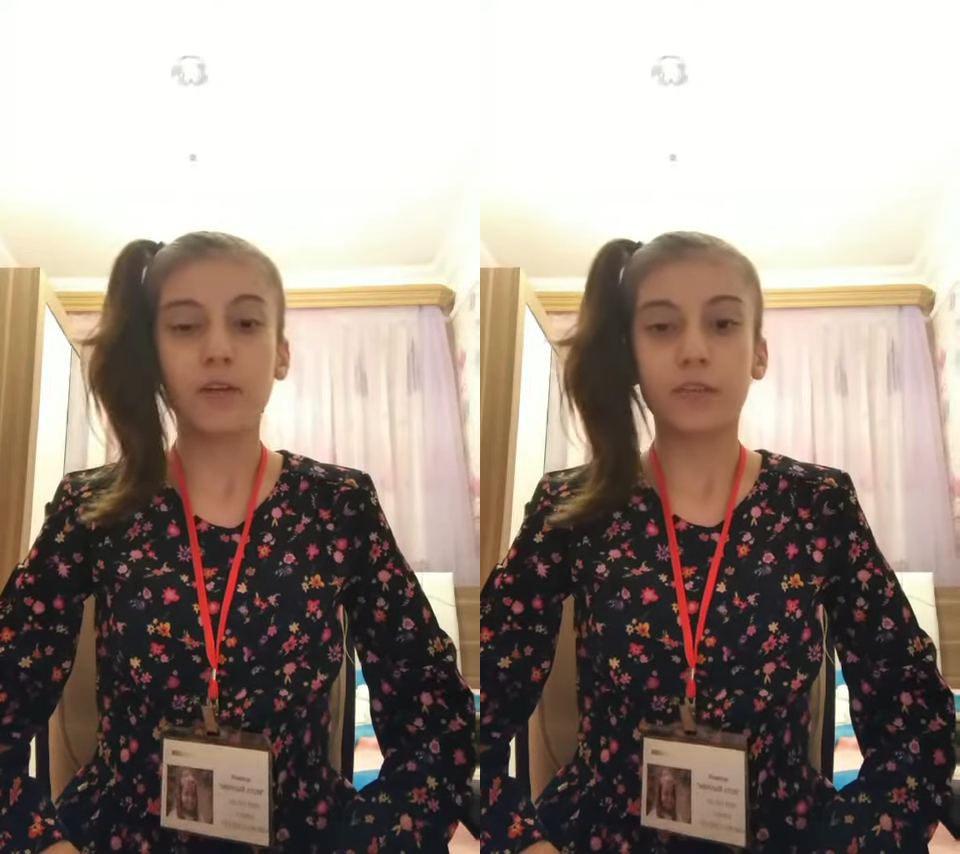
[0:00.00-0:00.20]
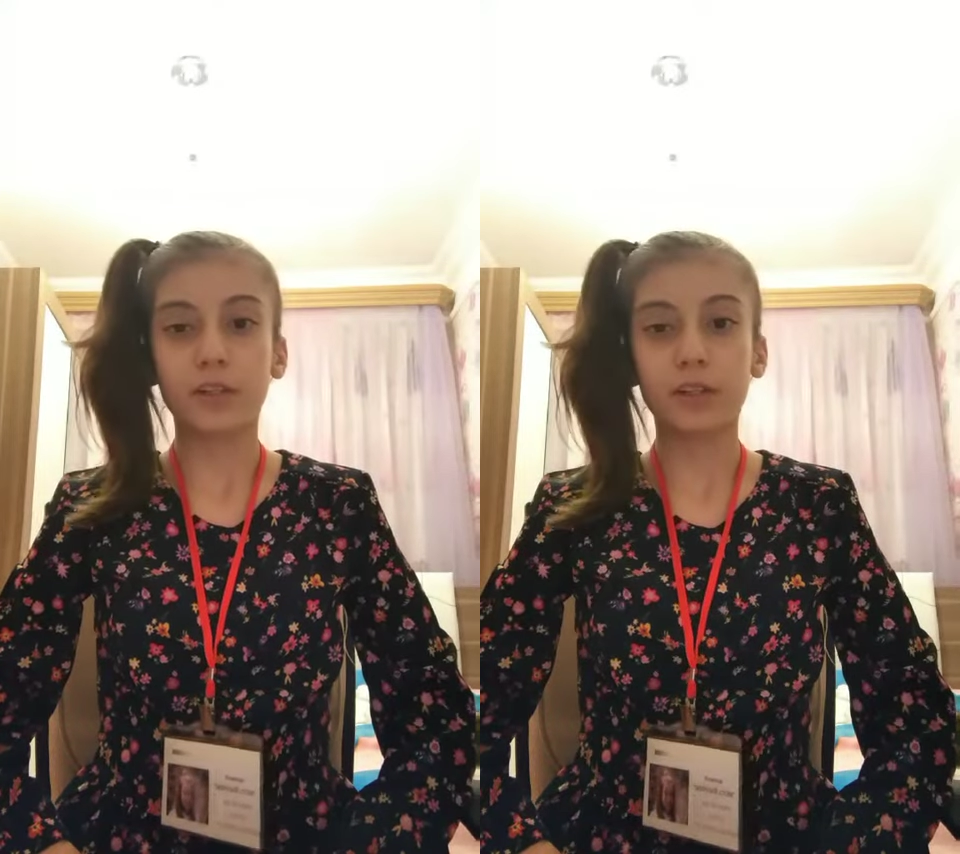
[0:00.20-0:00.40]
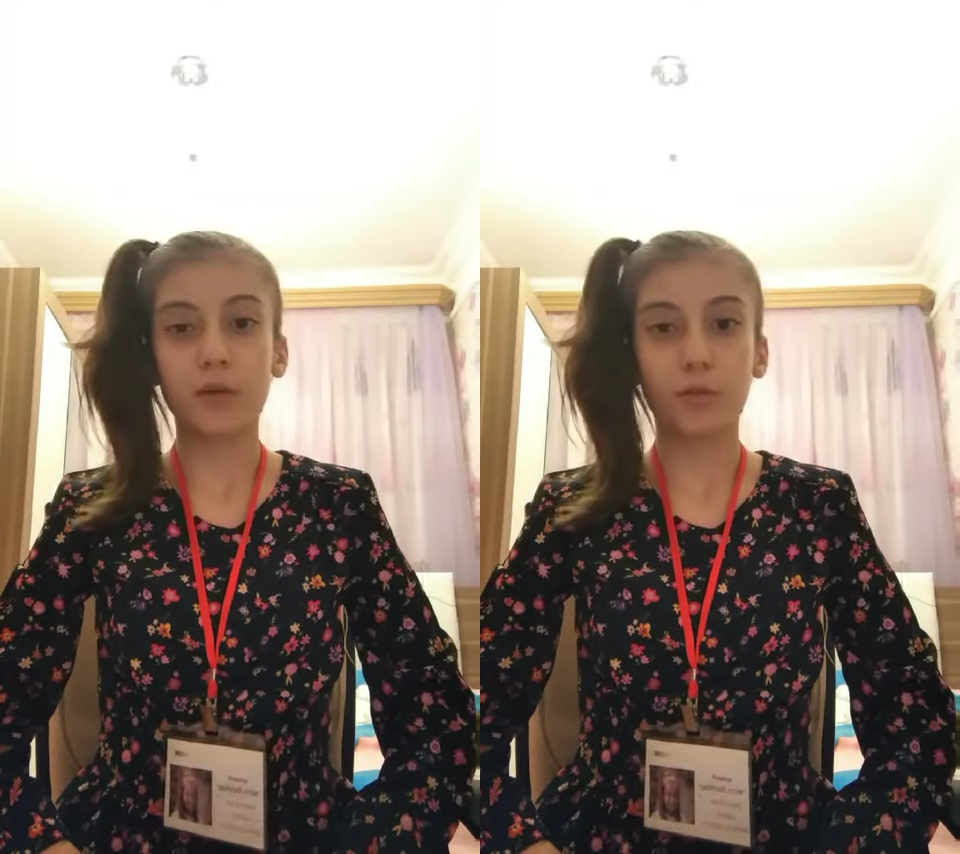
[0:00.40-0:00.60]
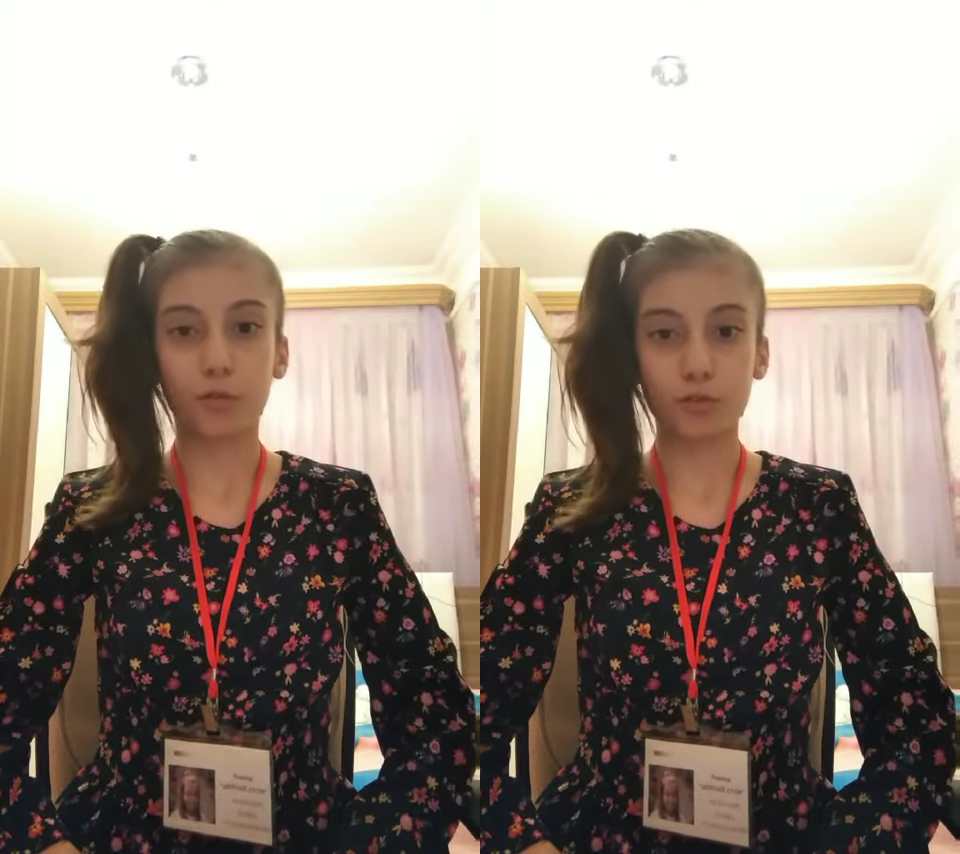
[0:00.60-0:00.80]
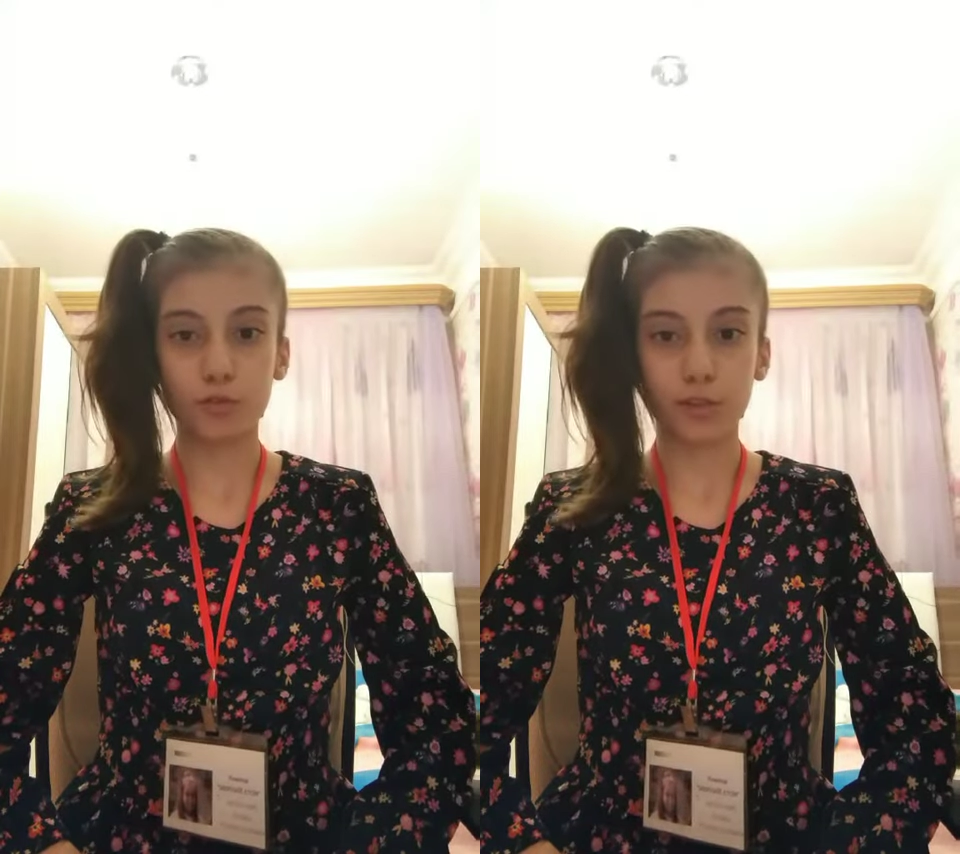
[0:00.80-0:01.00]

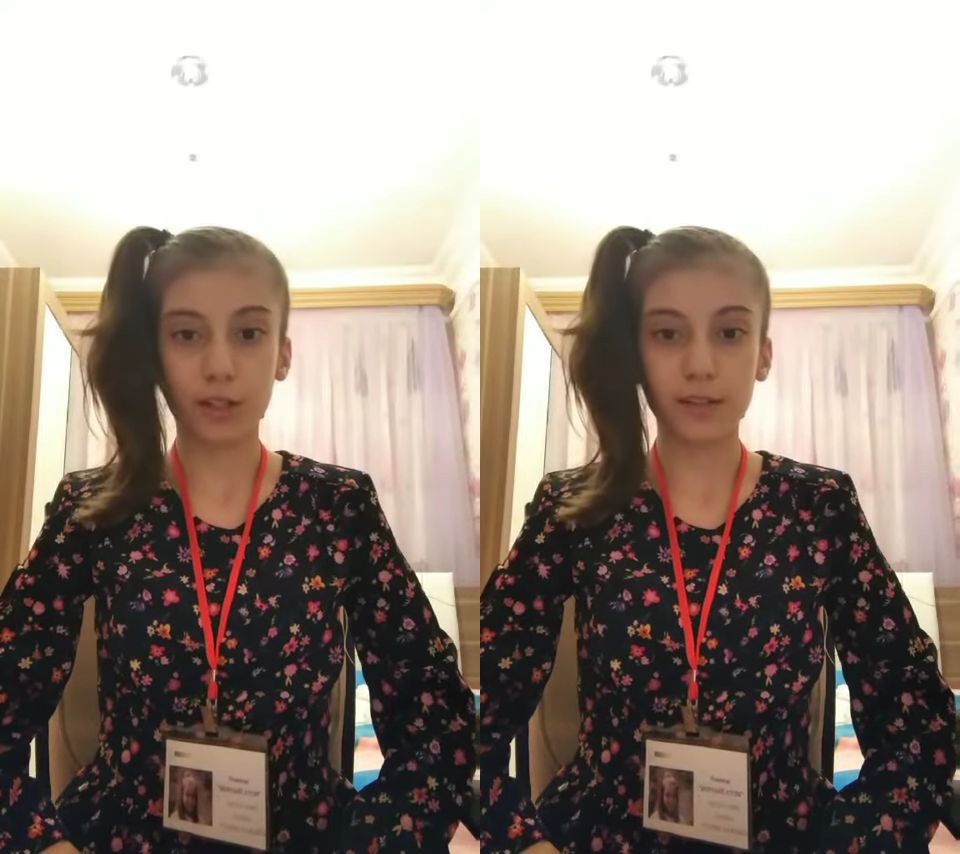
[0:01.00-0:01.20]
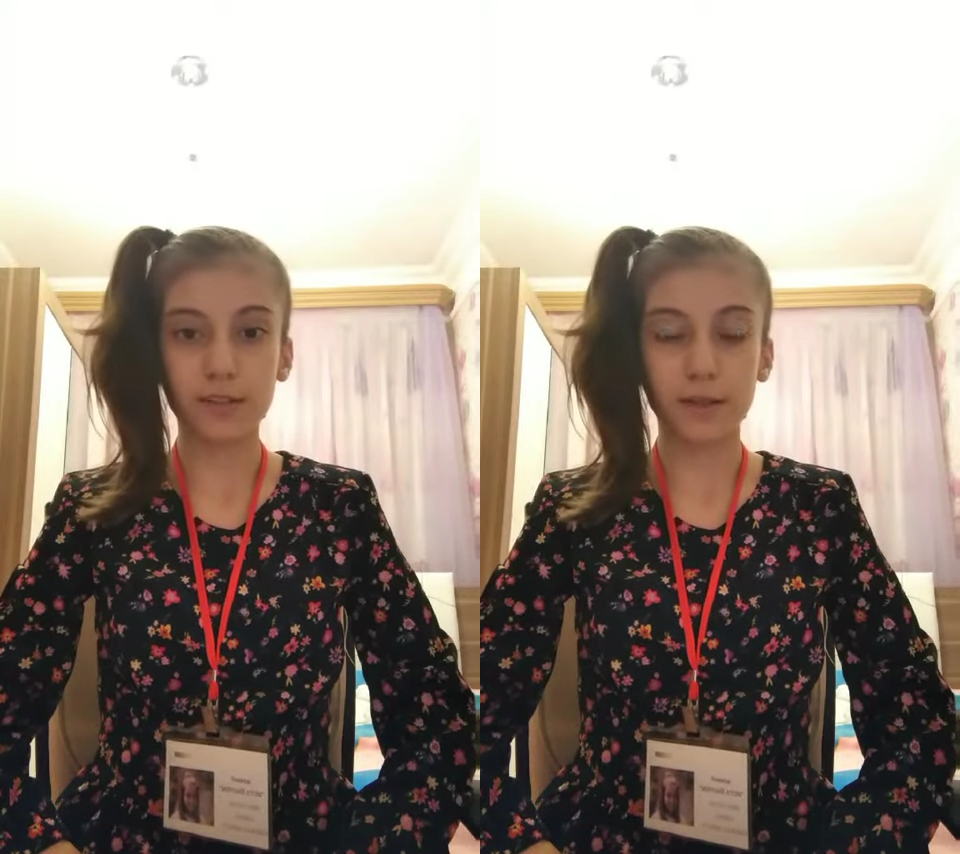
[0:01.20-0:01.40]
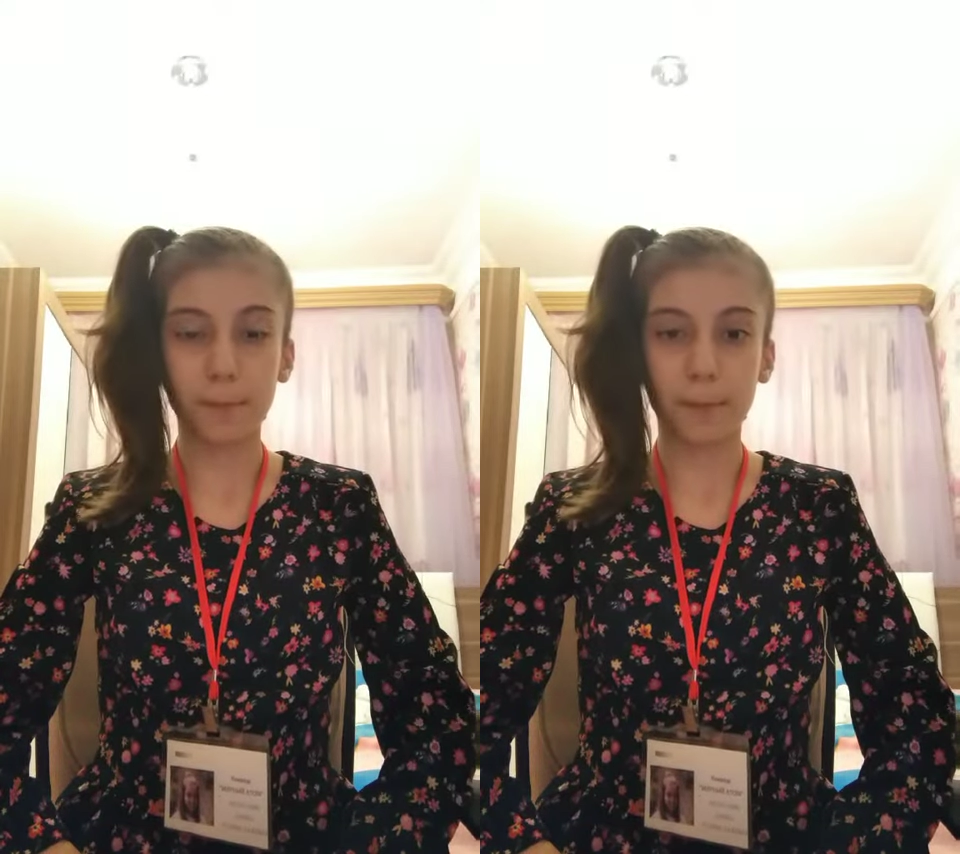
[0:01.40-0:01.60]
фронтового журналиста,